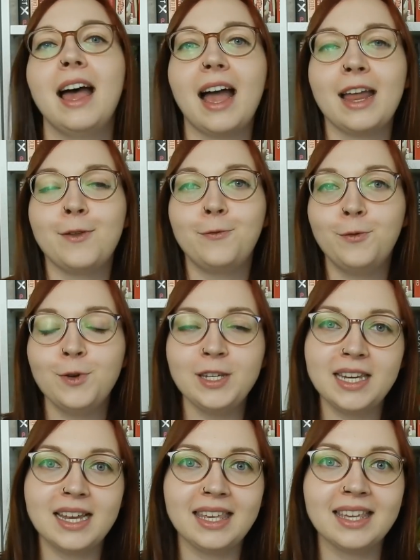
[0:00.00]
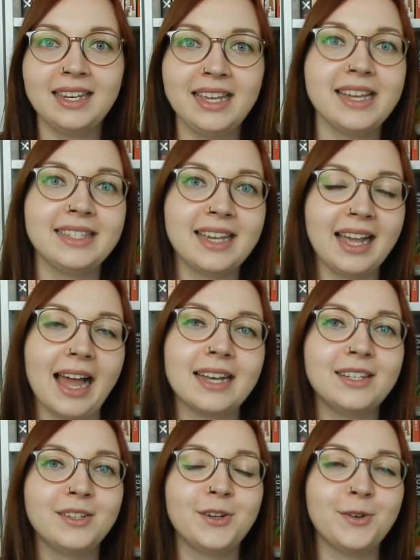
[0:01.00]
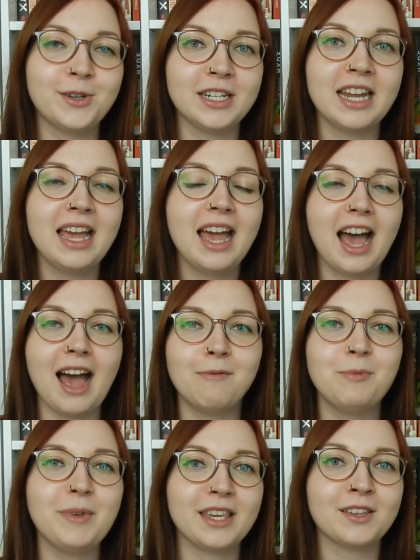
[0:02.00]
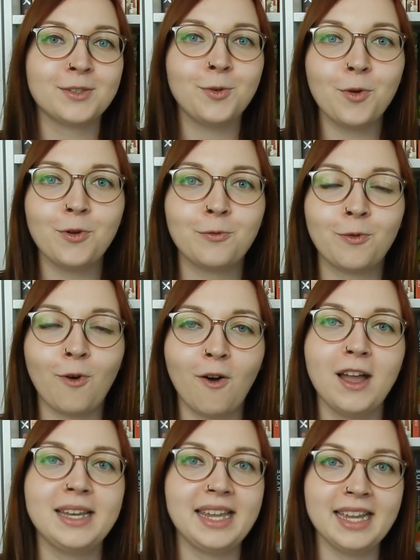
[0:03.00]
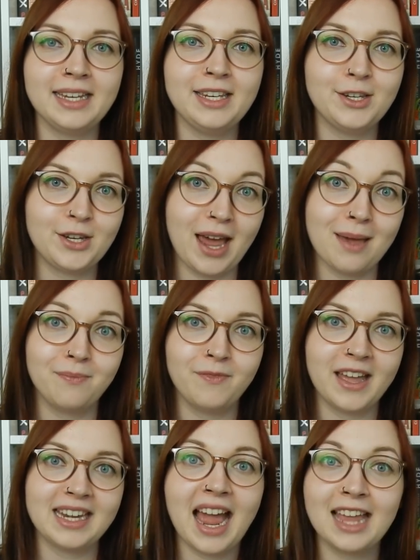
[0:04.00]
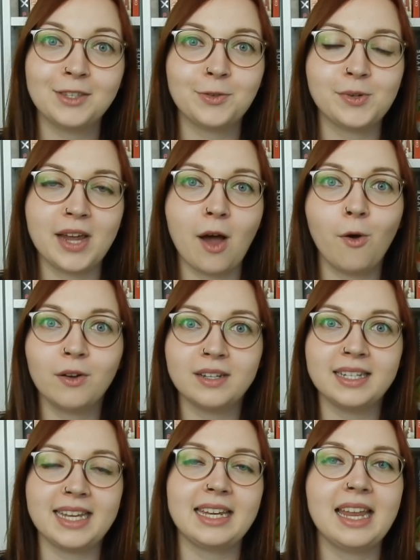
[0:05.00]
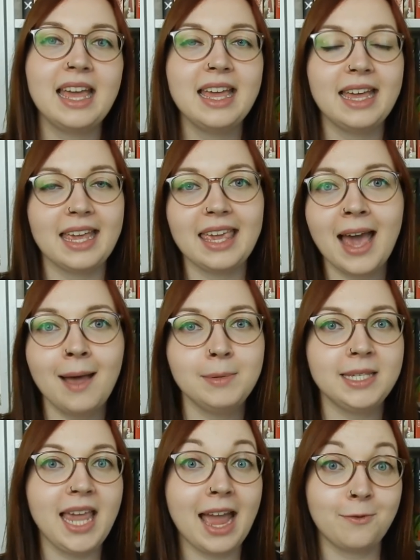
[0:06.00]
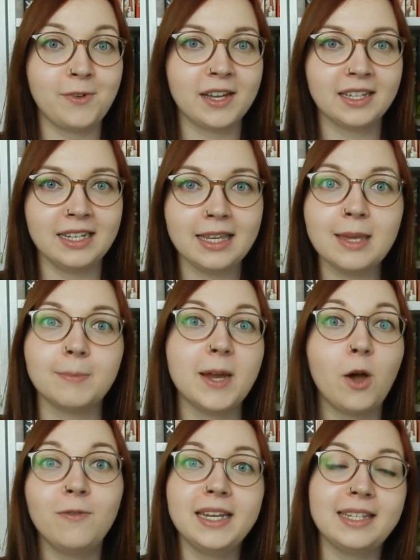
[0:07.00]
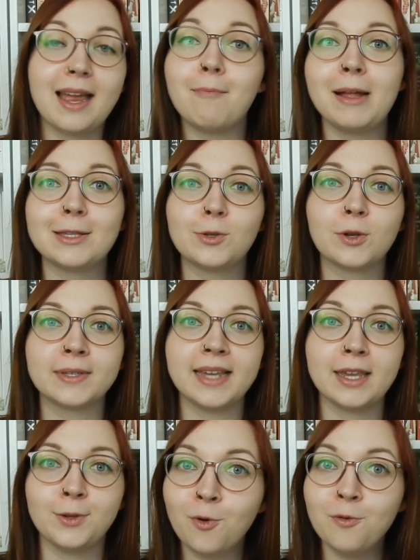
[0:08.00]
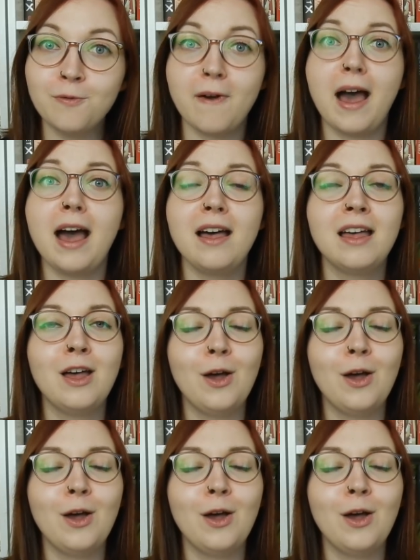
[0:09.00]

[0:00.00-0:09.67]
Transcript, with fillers: eine fürchterliche Leseratte und habe mich so gefreut, in die Scheibenwelt einzutauchen, denn ich habe sie einfach geliebt. Auch wenn ich damals noch sehr jung war